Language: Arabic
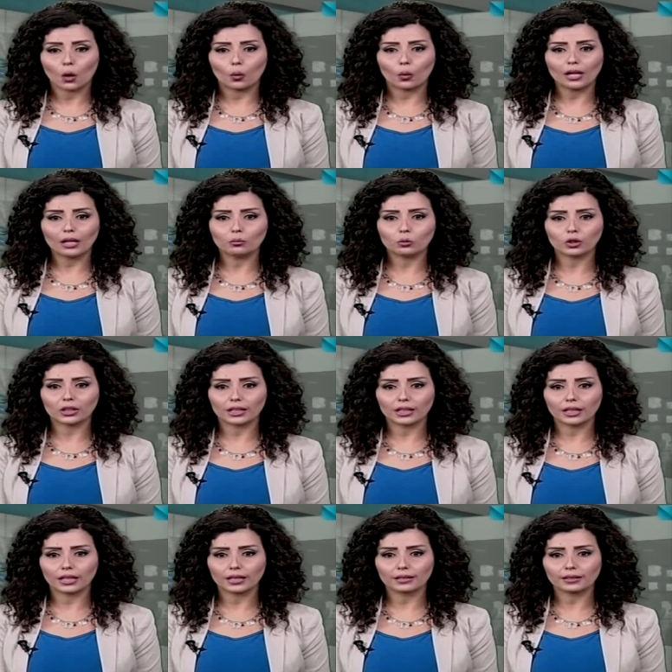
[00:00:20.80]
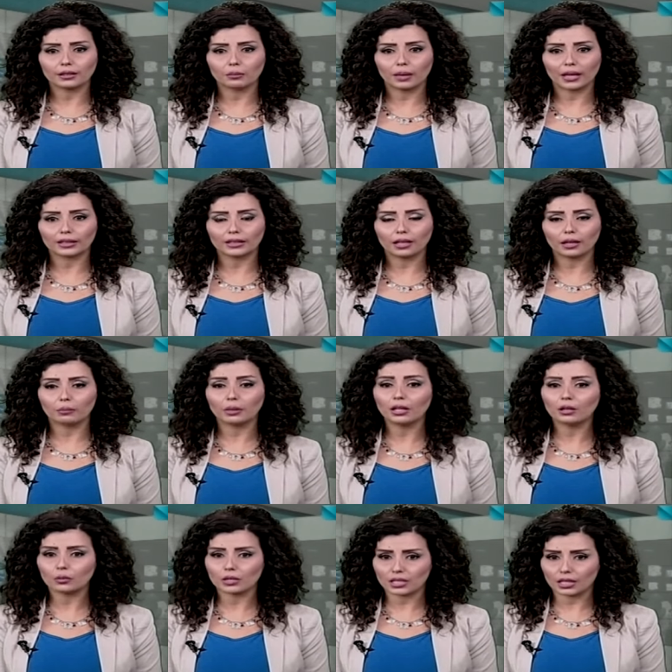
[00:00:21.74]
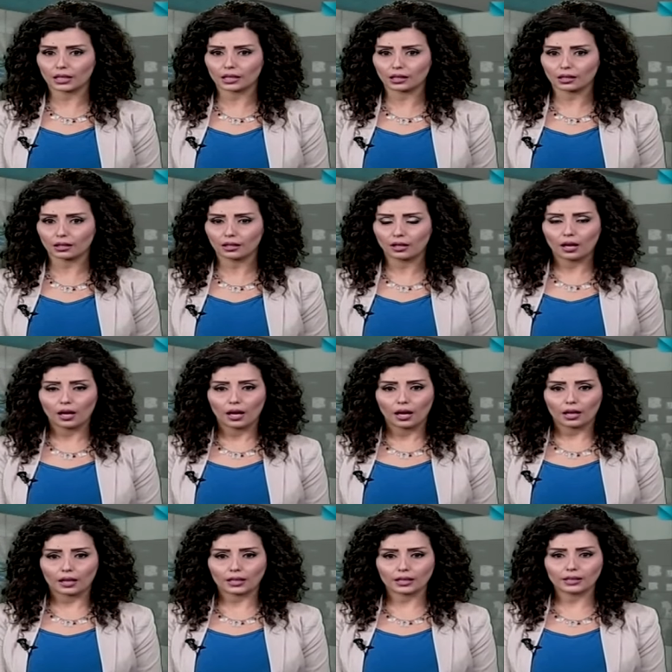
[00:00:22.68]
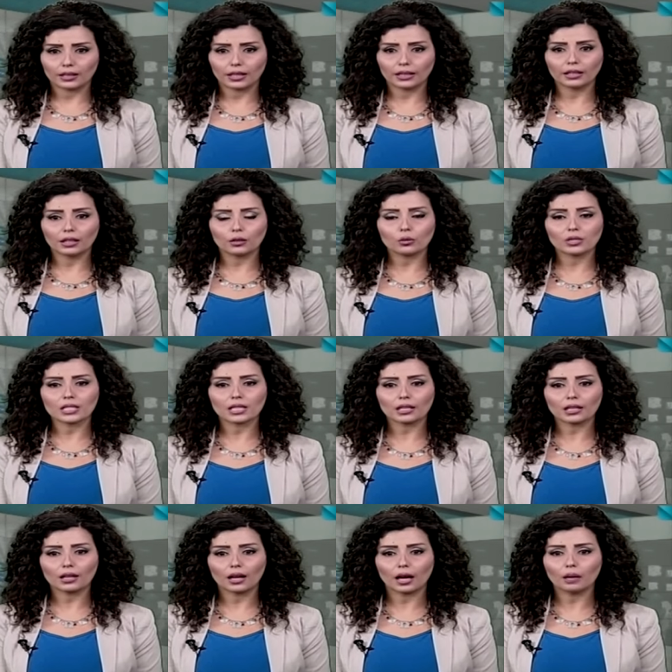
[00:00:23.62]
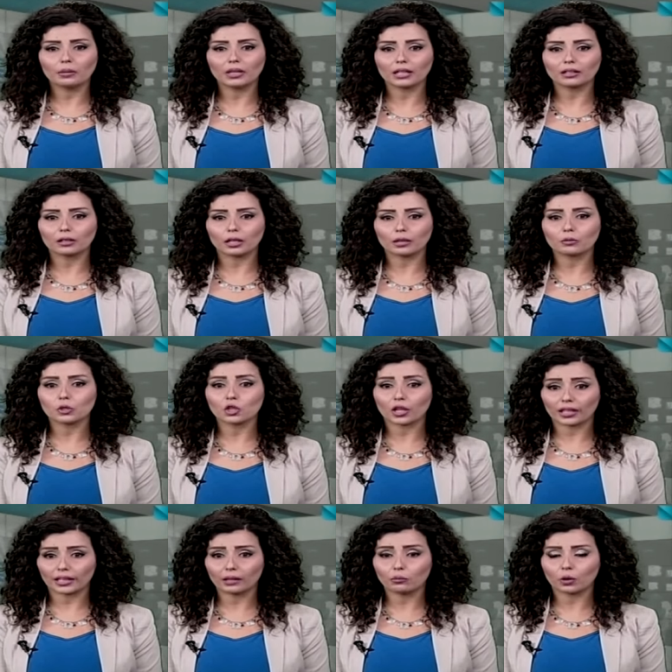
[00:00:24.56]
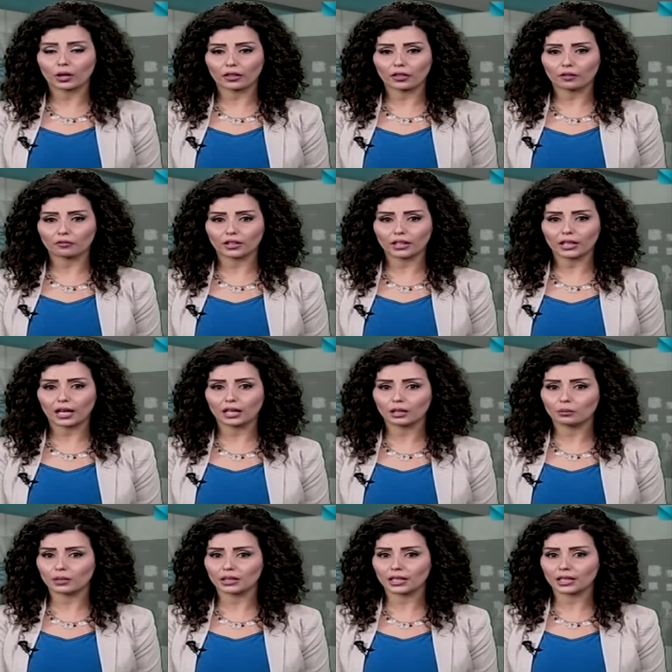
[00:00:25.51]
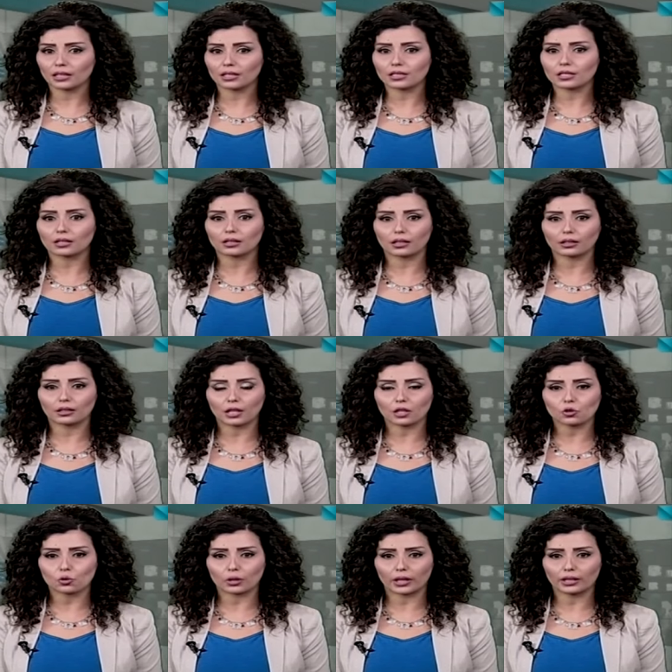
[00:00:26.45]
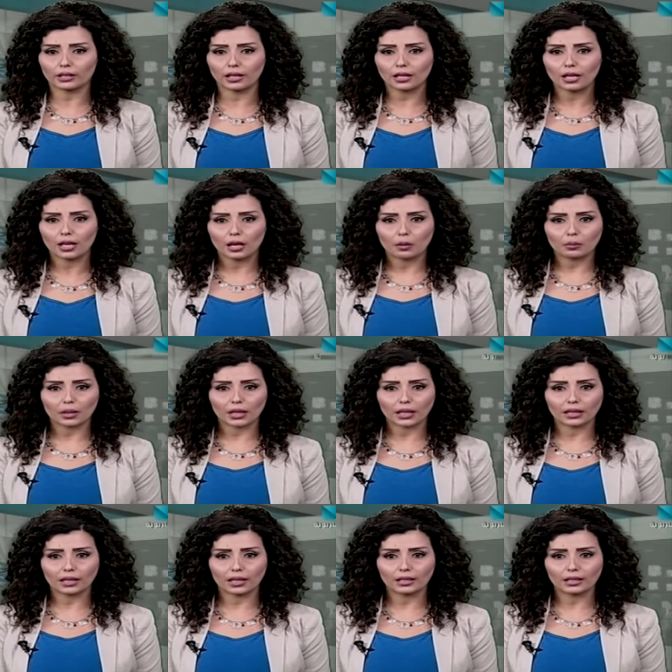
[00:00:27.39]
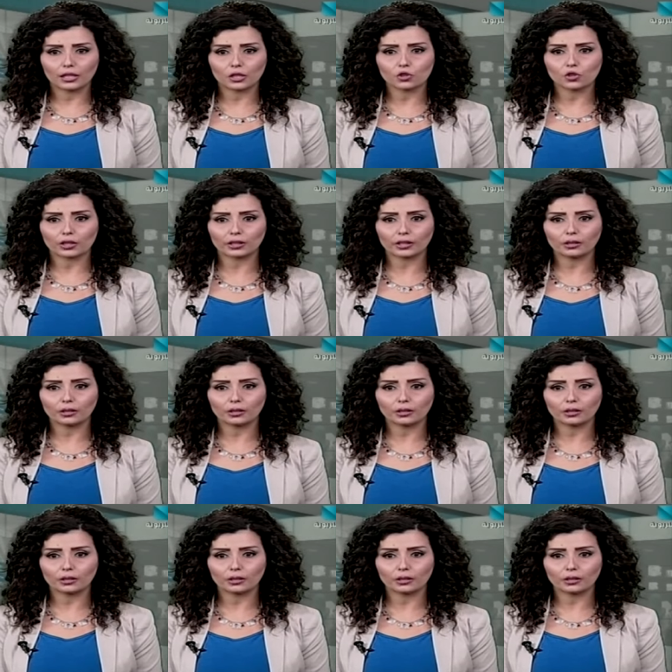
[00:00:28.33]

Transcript: والمديريات المعنية بالوزارة أكد أن الوزارة عملت بشكل مكثف على مدار ستة أشهر من خلال لجنة